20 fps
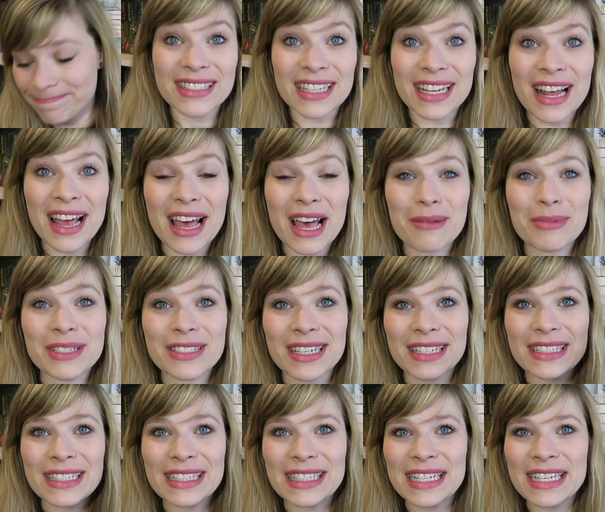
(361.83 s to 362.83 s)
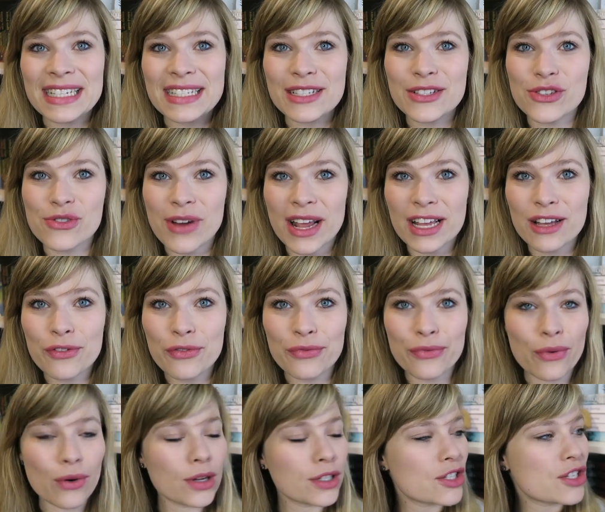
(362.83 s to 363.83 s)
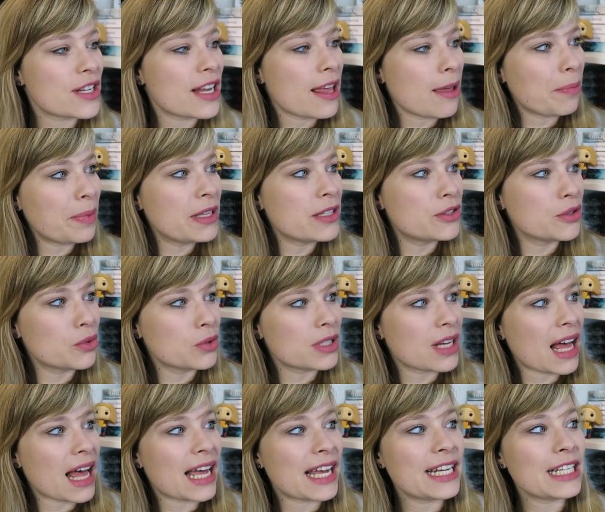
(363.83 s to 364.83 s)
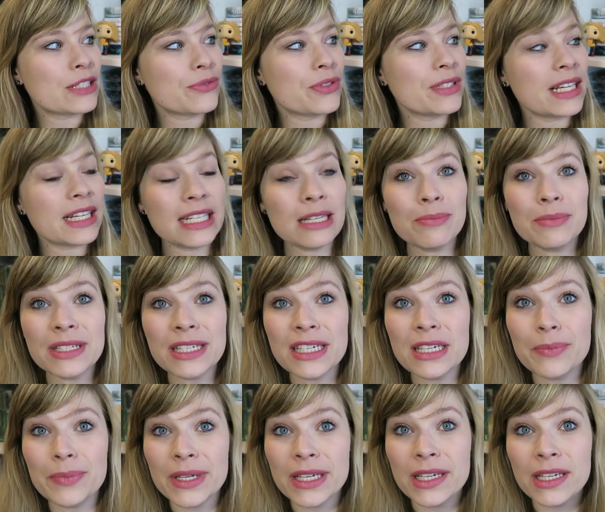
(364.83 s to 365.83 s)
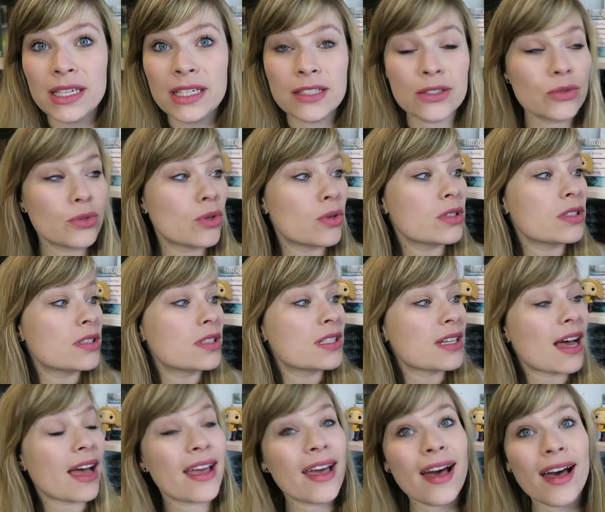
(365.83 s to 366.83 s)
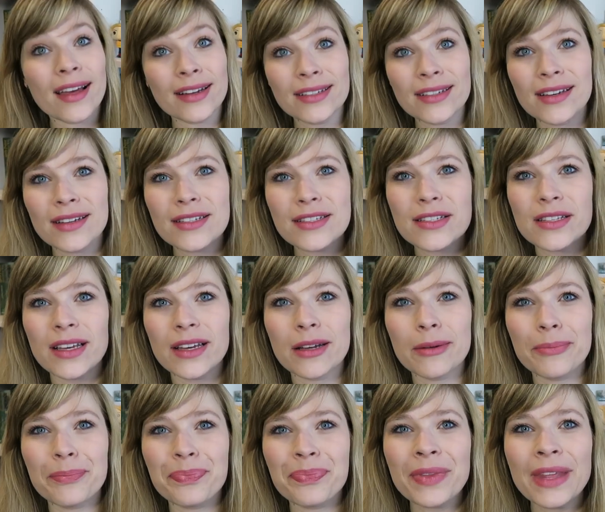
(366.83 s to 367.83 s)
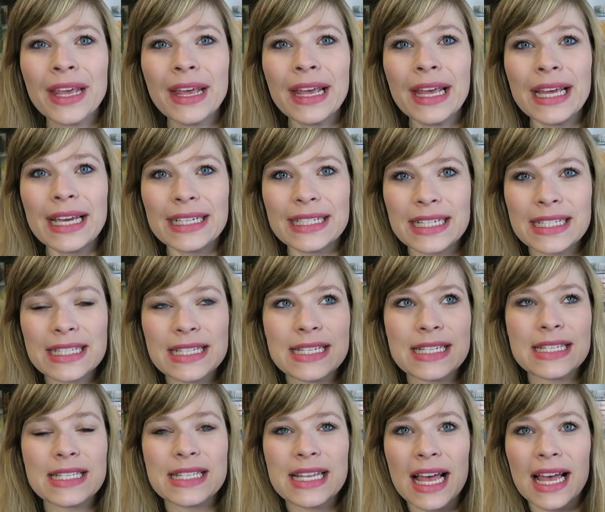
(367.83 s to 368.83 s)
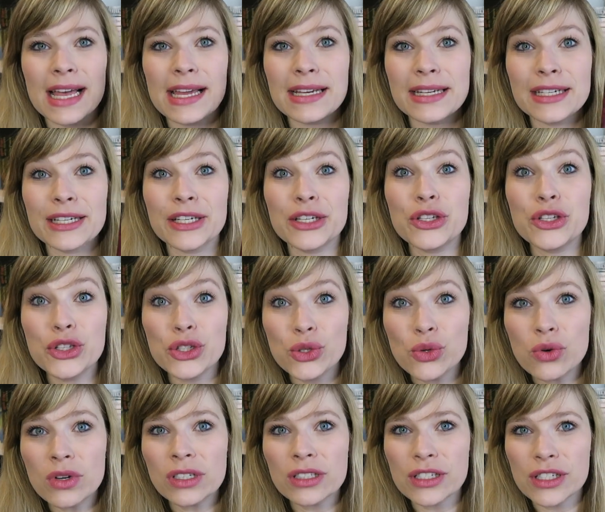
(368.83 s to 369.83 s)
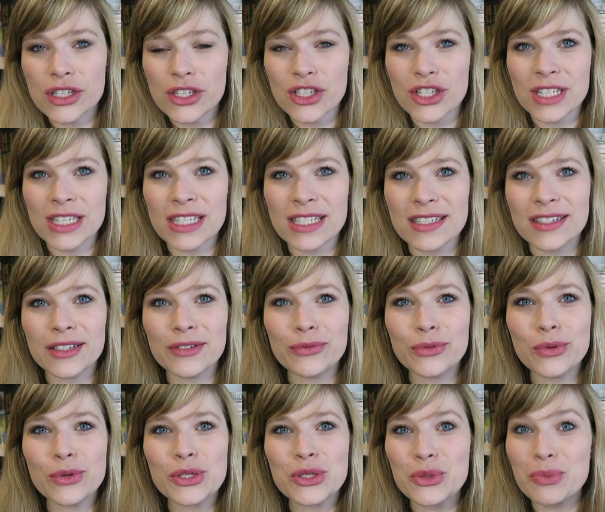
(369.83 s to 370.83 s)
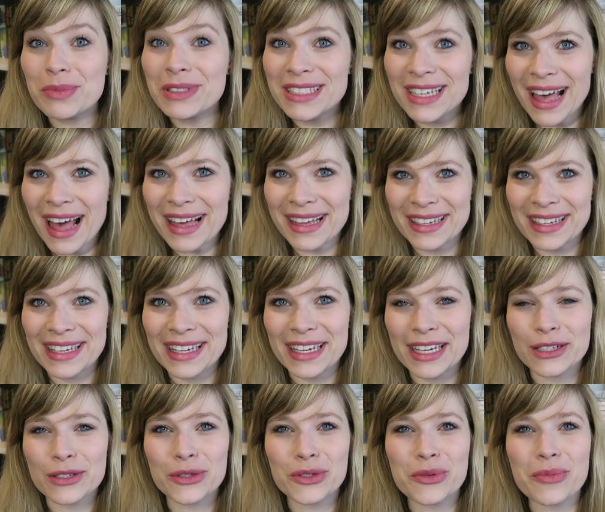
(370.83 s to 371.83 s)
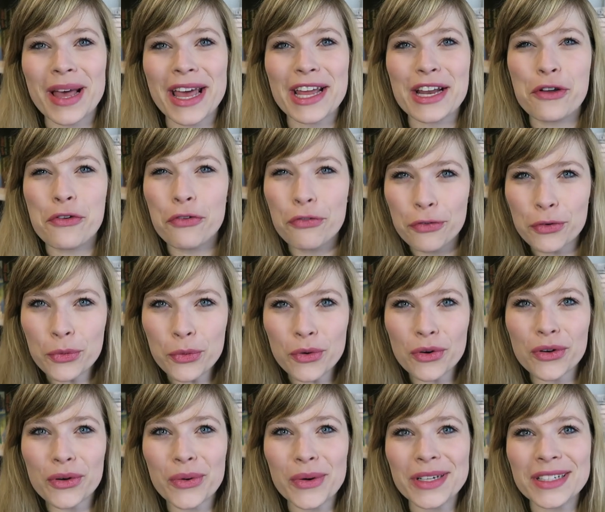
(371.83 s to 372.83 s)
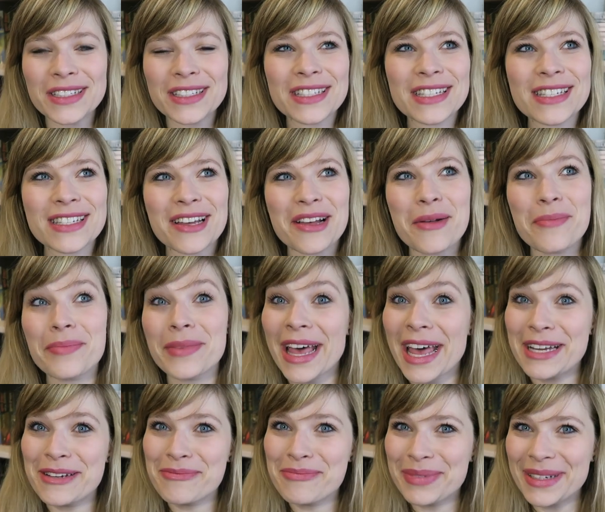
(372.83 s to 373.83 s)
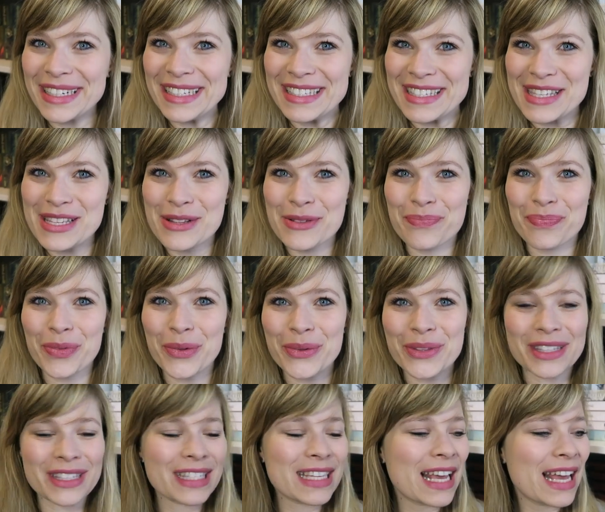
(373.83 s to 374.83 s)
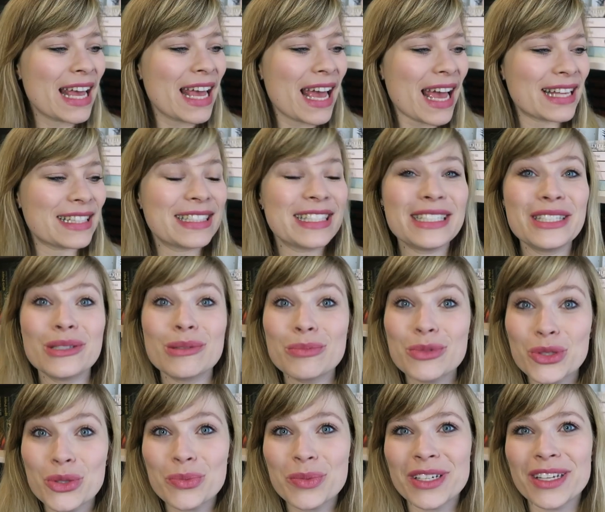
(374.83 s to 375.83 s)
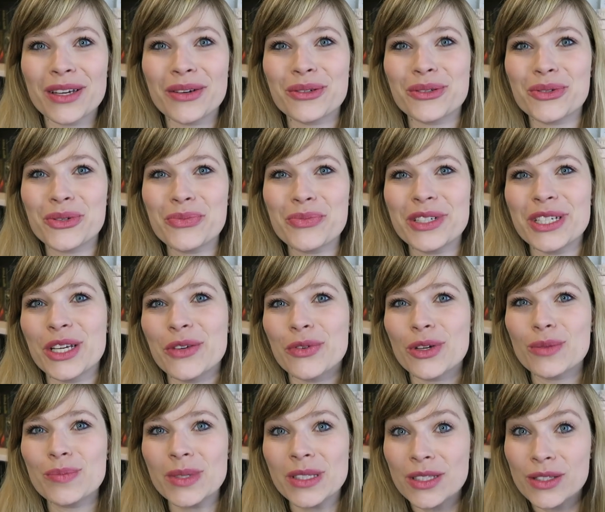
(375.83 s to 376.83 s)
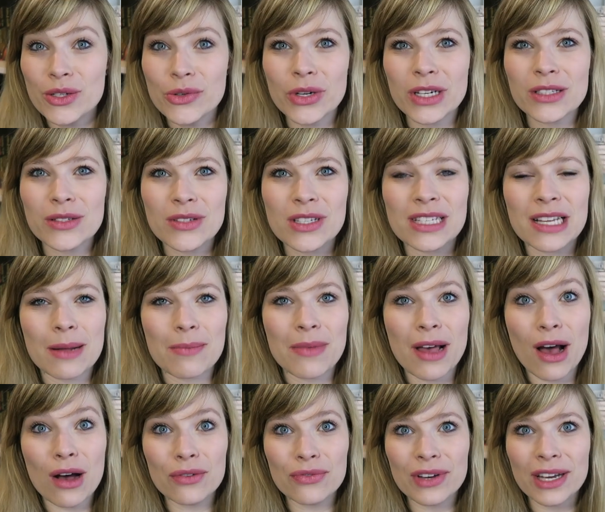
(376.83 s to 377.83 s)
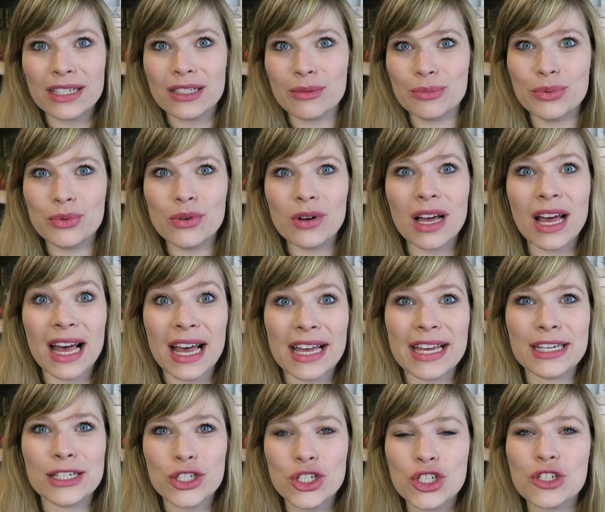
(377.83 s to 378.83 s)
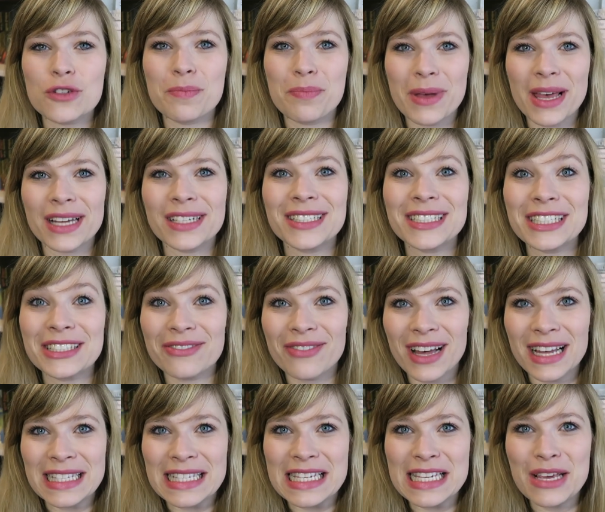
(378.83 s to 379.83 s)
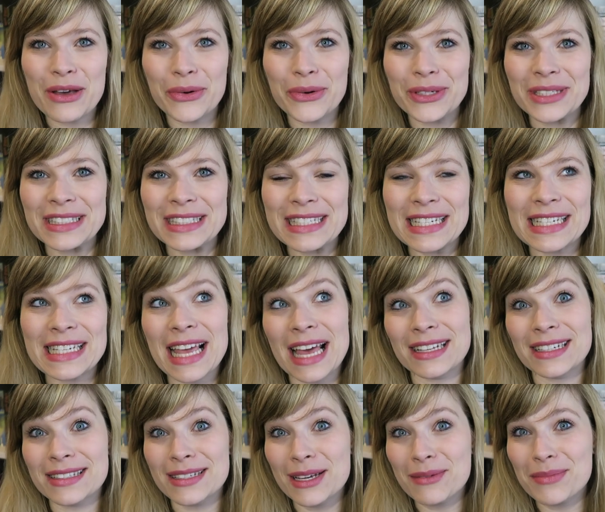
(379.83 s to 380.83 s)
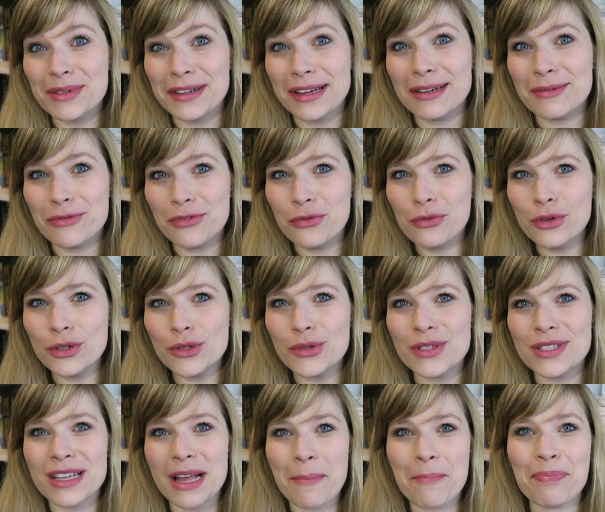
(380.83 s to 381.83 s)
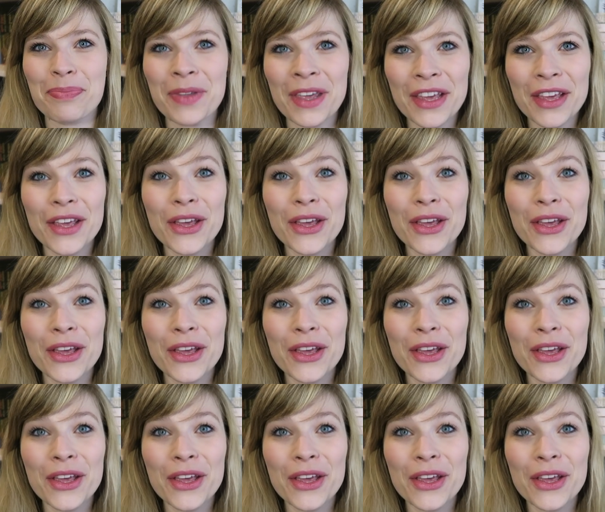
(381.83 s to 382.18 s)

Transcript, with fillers: Danach habe ich dann gelesen Dragon Fortune Episode 1 von der lieben Nikki Pekiso und Taya Anders. Ähm, das ist eine Jugendgeschichte, wo es um Drachen geht und um einen Fluch und ähm, einen Prinzen. Und es geht hier um Dominik und Dominik wird mit Syra zusammen auf einer Burg eingesperrt quasi. Und äh, ja, das hängt mit einem Fluch zusammen.